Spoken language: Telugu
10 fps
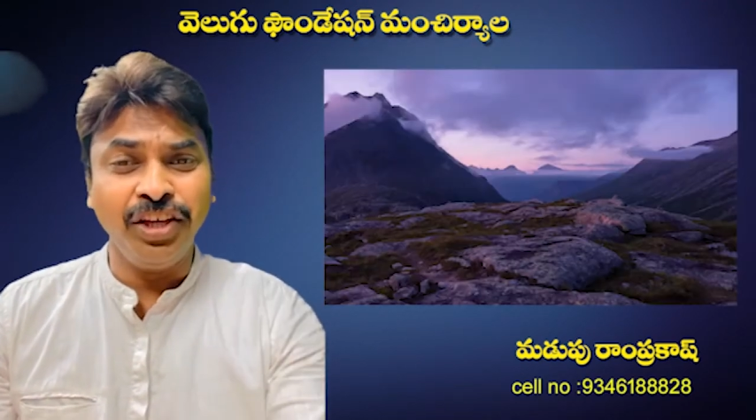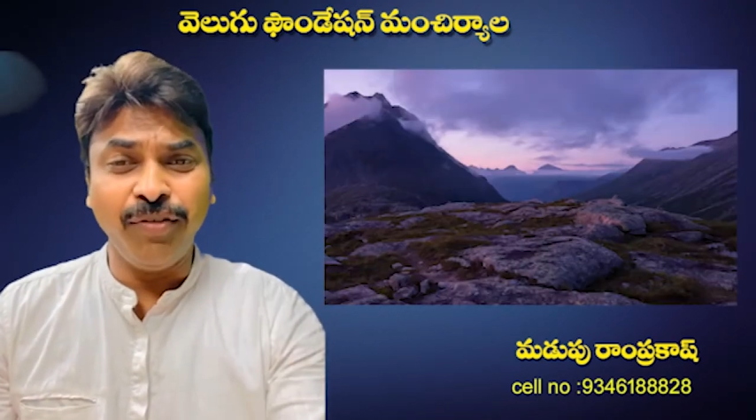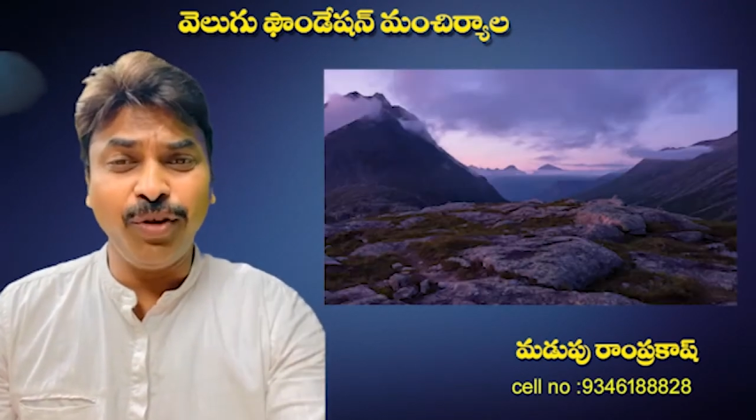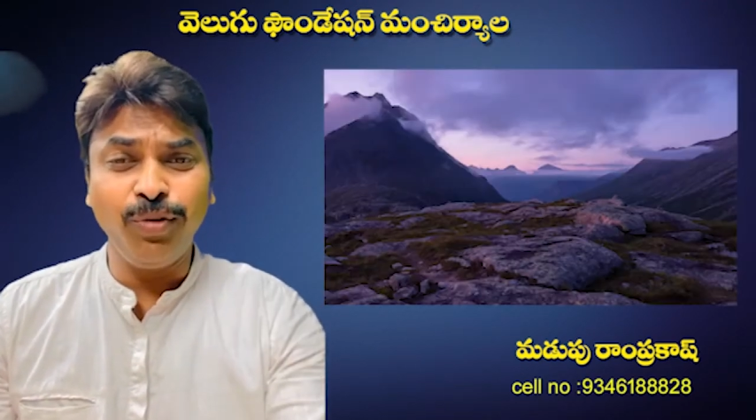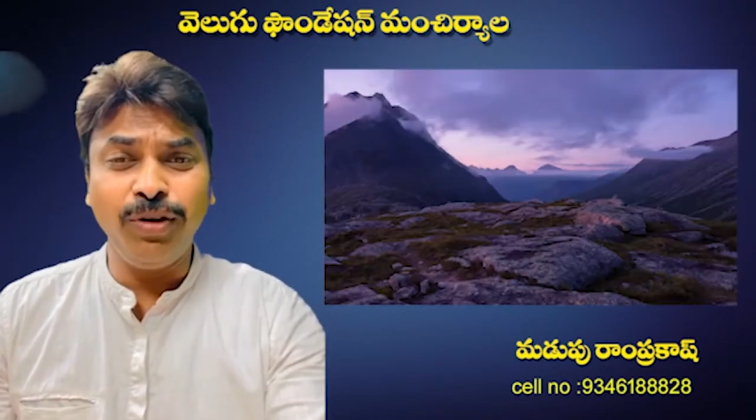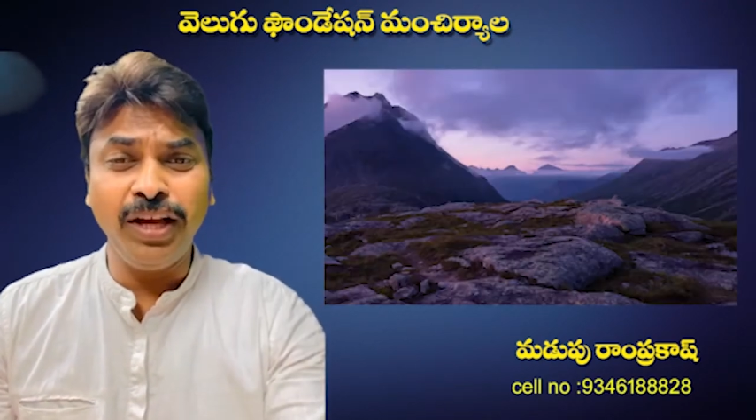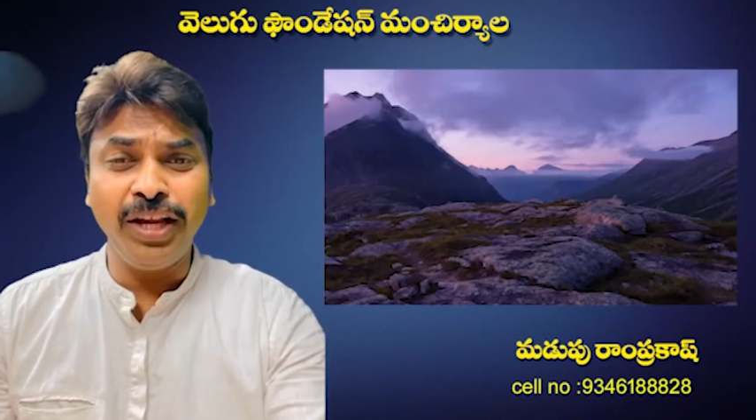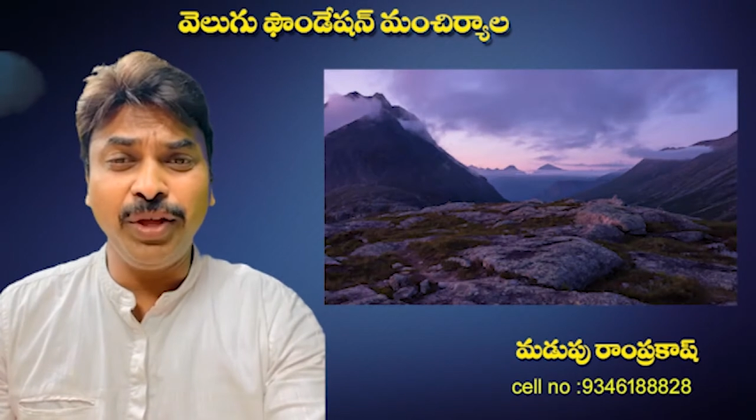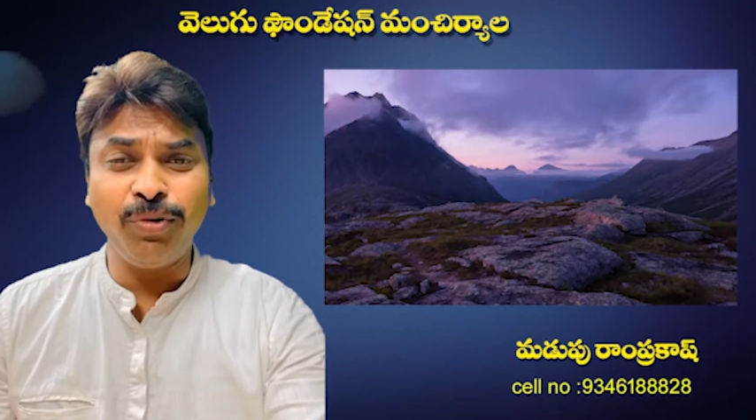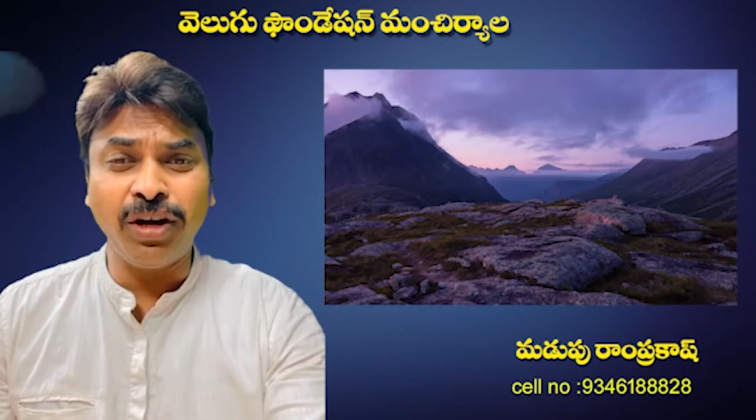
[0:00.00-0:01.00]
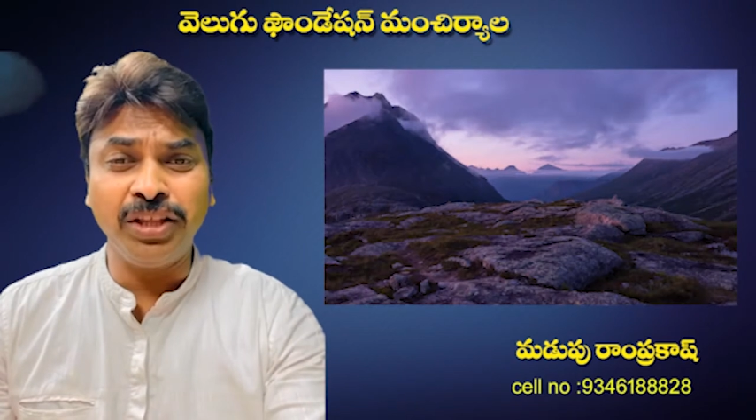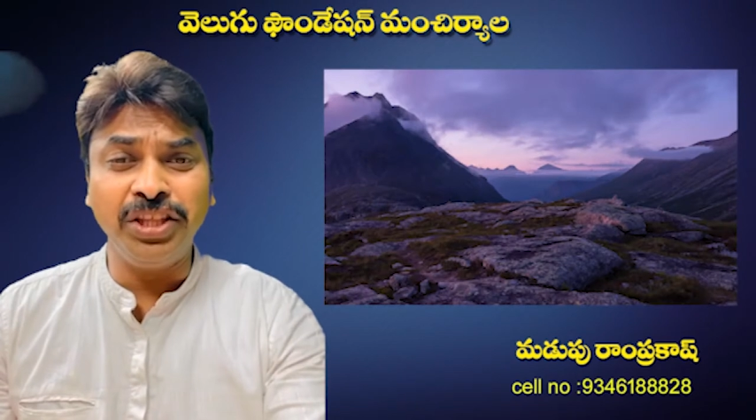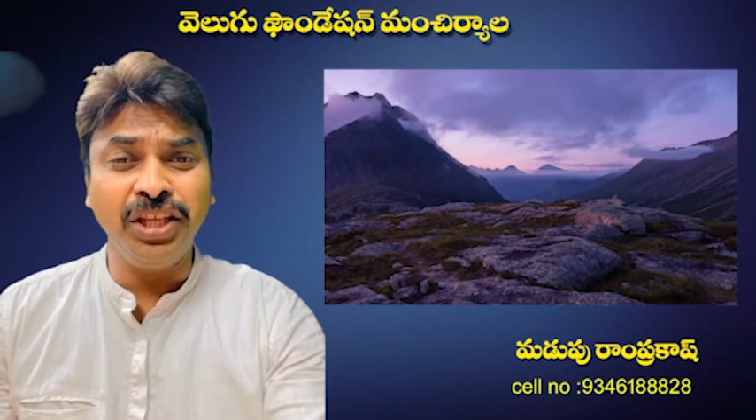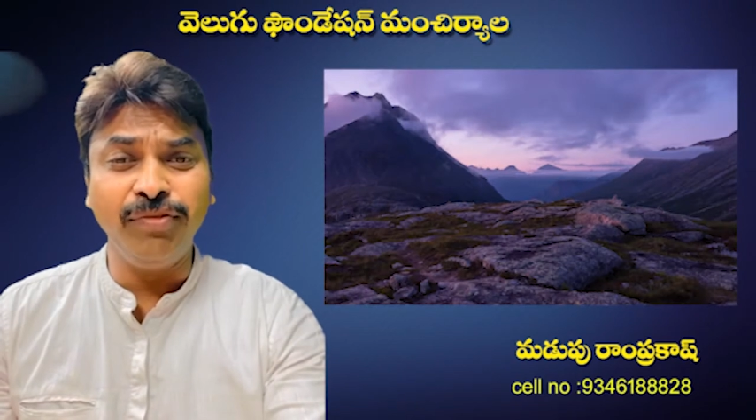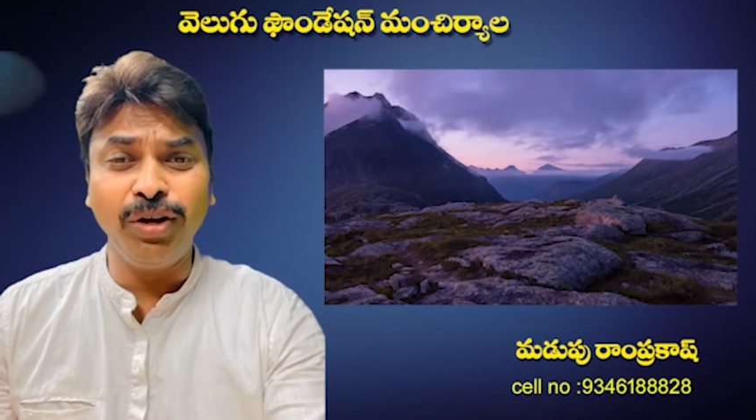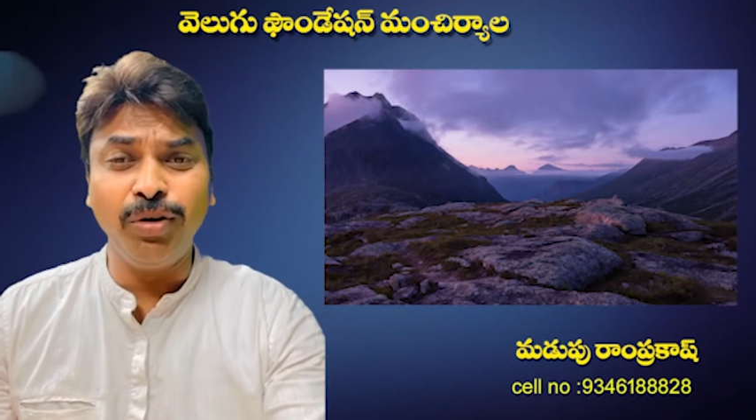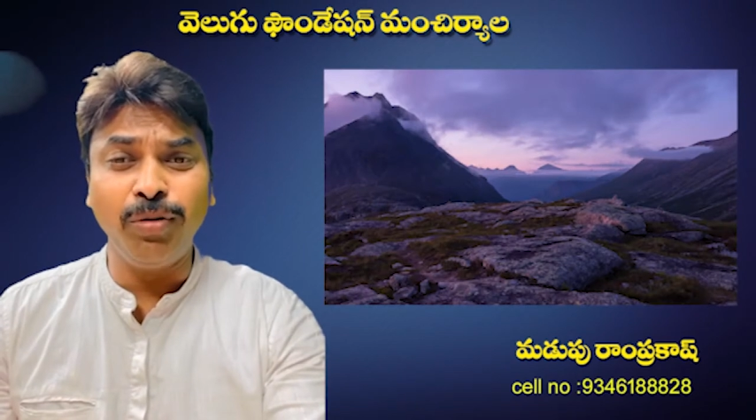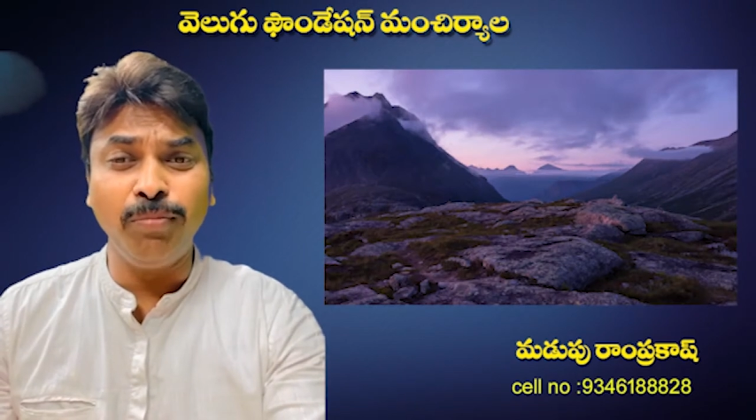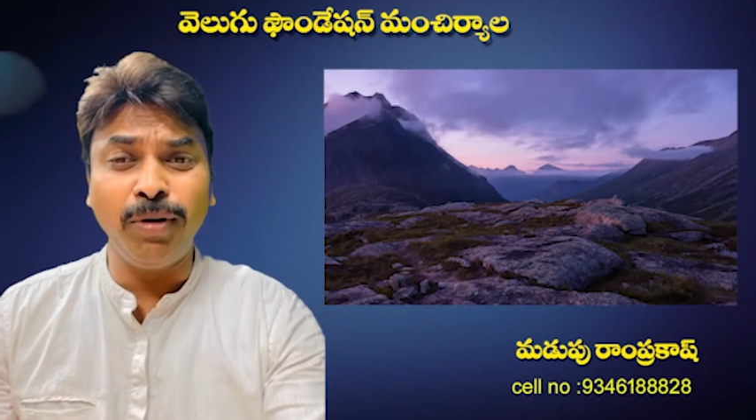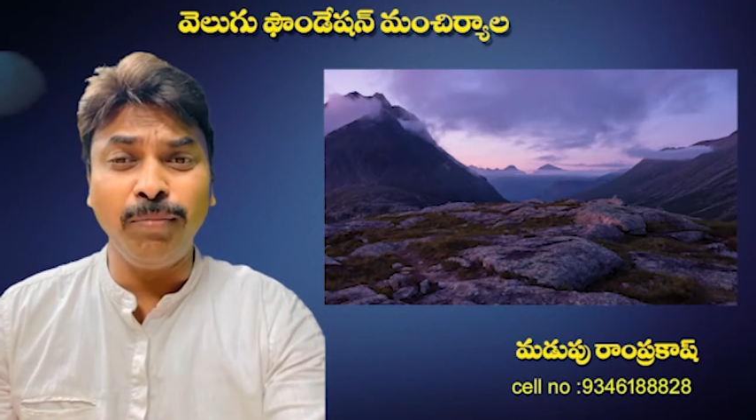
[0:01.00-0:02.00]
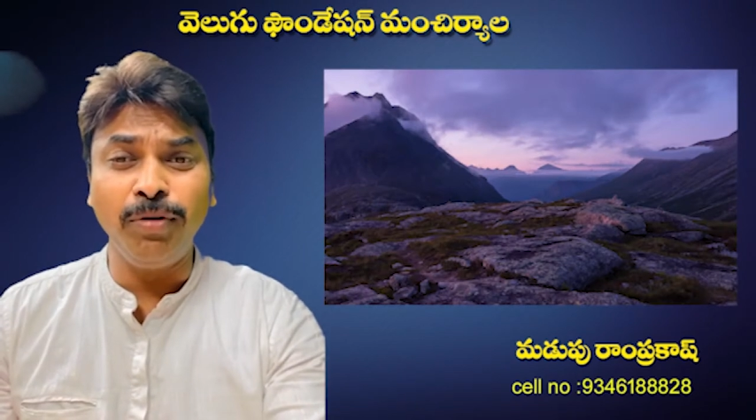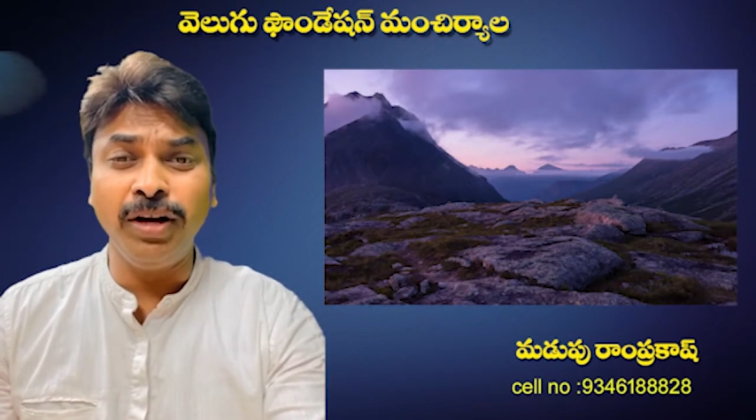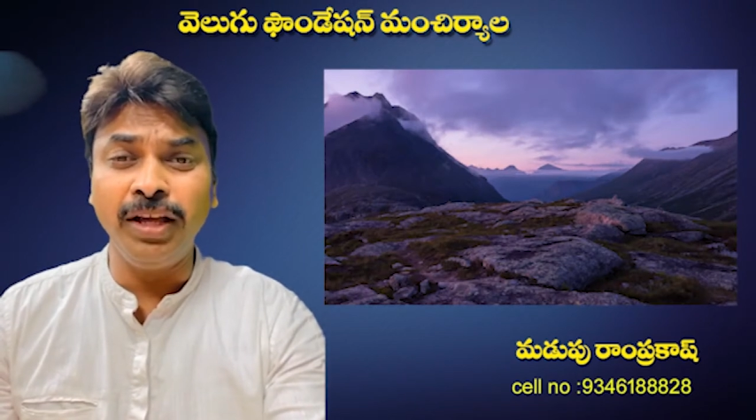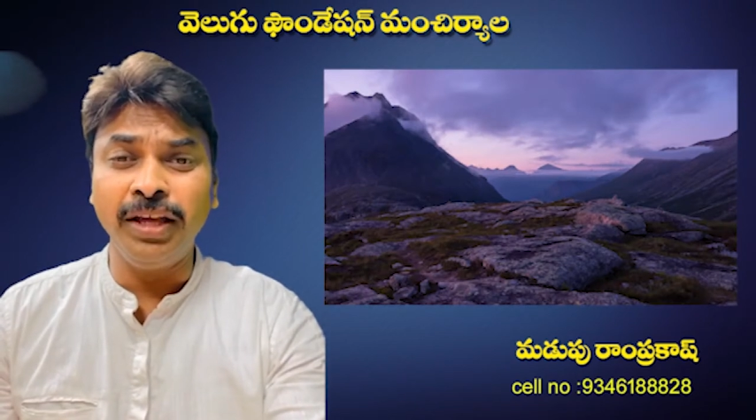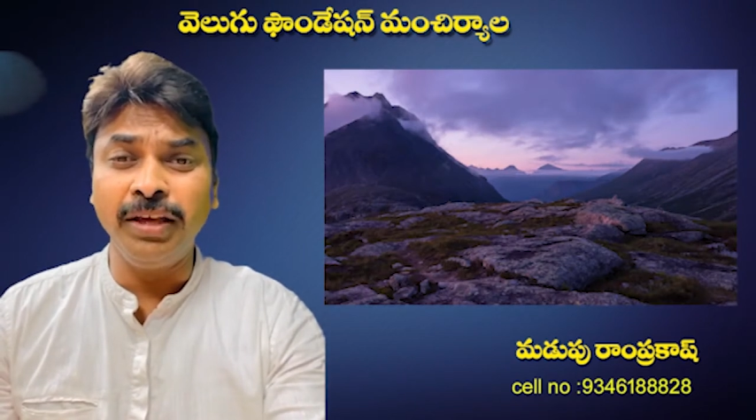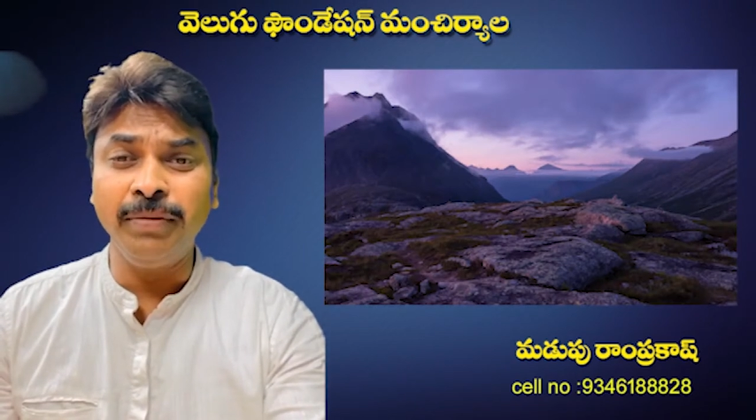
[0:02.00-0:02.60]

ఎవరూ లేని ఒక దీవిలో మమ్మల్ని